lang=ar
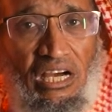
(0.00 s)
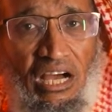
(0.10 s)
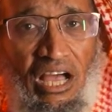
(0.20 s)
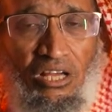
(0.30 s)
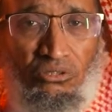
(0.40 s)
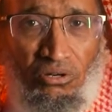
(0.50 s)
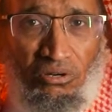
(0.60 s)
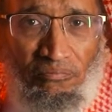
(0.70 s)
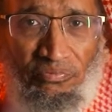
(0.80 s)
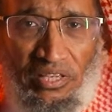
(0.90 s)

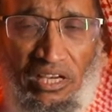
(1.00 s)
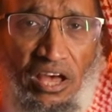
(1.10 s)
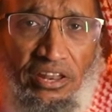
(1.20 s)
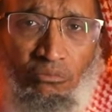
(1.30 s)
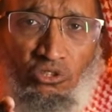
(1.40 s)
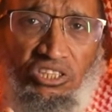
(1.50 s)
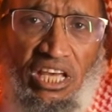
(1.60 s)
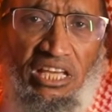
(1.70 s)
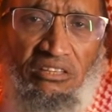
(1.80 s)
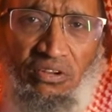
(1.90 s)
أحدهم كان
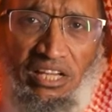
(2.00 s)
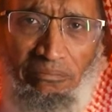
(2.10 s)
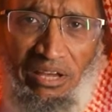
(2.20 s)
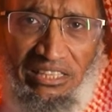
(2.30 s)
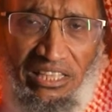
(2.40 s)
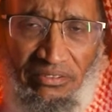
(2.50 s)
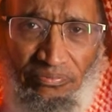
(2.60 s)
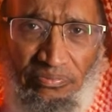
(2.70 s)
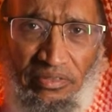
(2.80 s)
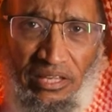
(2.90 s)
مجتهد في العبادة
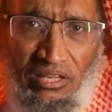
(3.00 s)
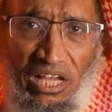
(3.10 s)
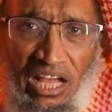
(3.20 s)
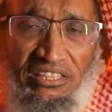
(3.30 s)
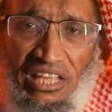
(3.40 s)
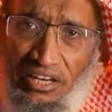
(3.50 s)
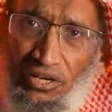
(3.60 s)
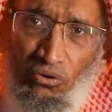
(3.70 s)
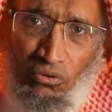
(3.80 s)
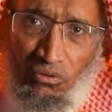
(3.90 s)
حتى
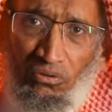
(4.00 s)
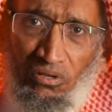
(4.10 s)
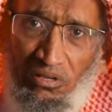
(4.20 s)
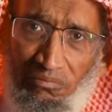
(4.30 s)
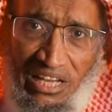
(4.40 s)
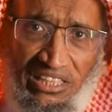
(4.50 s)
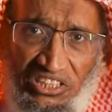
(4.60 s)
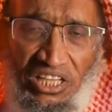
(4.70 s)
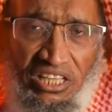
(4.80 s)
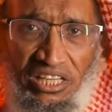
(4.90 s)
أنه مات
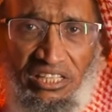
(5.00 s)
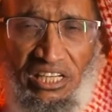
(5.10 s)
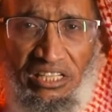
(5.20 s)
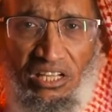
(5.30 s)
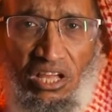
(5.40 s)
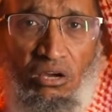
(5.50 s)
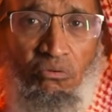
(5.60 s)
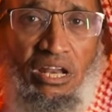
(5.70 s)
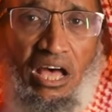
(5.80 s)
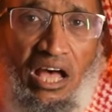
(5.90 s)
شهيدا
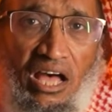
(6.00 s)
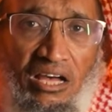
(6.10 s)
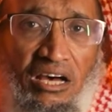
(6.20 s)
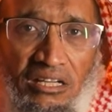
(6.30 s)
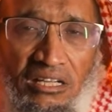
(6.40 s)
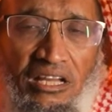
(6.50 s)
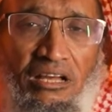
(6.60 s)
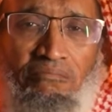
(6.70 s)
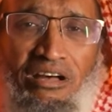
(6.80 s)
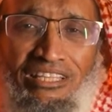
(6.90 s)
والآخر
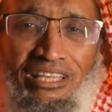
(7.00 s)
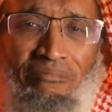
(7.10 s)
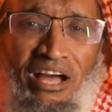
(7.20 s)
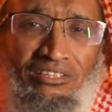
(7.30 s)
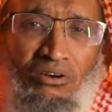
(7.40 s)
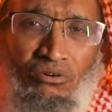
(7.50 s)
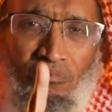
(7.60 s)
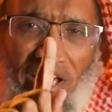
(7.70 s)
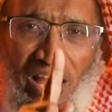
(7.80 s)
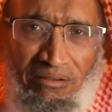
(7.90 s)
مات بعده
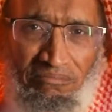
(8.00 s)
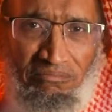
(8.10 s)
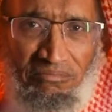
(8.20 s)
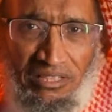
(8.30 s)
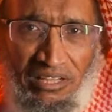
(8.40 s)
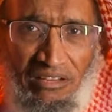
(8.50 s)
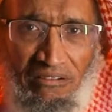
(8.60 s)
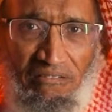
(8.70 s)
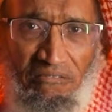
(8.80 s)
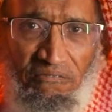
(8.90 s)
بعام
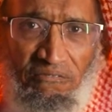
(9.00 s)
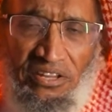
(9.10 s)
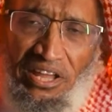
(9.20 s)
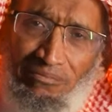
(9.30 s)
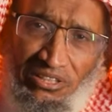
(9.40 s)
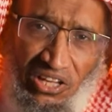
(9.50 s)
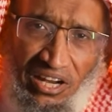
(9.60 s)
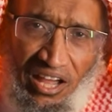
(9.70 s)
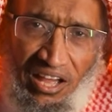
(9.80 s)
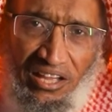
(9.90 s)
فنام
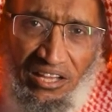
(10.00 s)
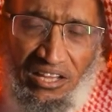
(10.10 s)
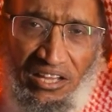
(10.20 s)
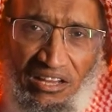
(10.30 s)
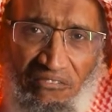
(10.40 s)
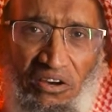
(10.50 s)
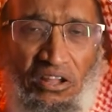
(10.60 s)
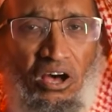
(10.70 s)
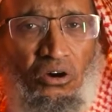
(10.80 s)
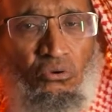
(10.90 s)
طلحة
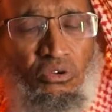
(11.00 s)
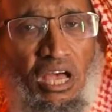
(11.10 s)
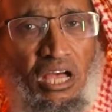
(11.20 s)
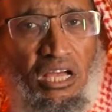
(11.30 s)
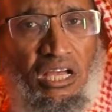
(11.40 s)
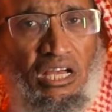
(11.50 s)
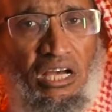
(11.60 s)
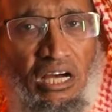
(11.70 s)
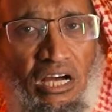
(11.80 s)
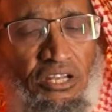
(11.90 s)
فرأى رؤيا
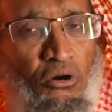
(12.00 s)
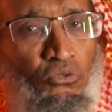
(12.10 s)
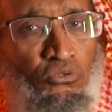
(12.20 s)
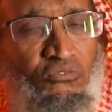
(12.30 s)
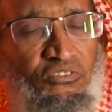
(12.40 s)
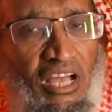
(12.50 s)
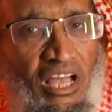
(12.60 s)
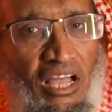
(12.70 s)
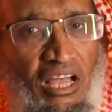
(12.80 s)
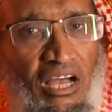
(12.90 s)
أنه
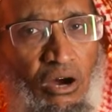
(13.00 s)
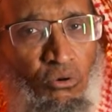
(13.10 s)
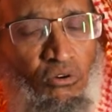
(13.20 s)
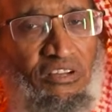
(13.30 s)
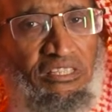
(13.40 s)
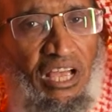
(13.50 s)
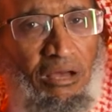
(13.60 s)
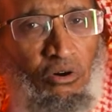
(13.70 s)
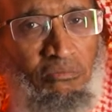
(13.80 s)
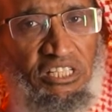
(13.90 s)
تفتح أو يفتح
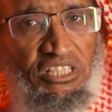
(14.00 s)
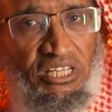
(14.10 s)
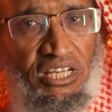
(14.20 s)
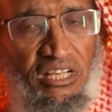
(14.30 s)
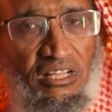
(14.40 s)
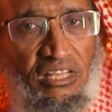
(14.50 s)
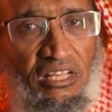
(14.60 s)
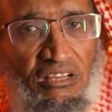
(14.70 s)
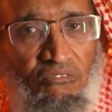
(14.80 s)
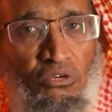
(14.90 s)
أبواب الجنة
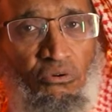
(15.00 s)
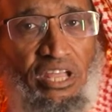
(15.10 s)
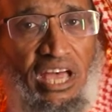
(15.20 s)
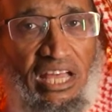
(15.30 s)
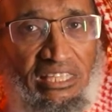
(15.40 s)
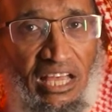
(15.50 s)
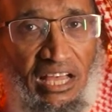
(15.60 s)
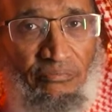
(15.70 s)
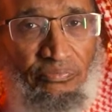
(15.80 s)
فينادى